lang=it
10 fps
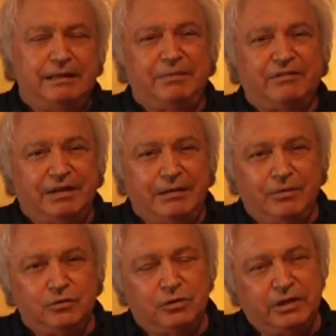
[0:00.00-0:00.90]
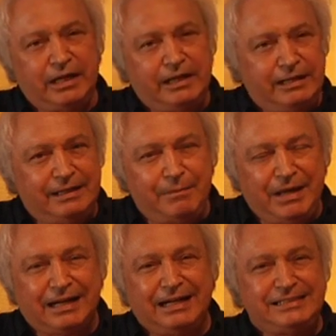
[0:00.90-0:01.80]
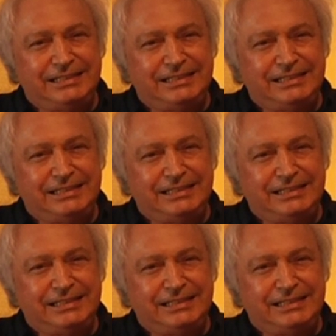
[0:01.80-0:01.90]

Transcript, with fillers: per fare in modo che ne emerga il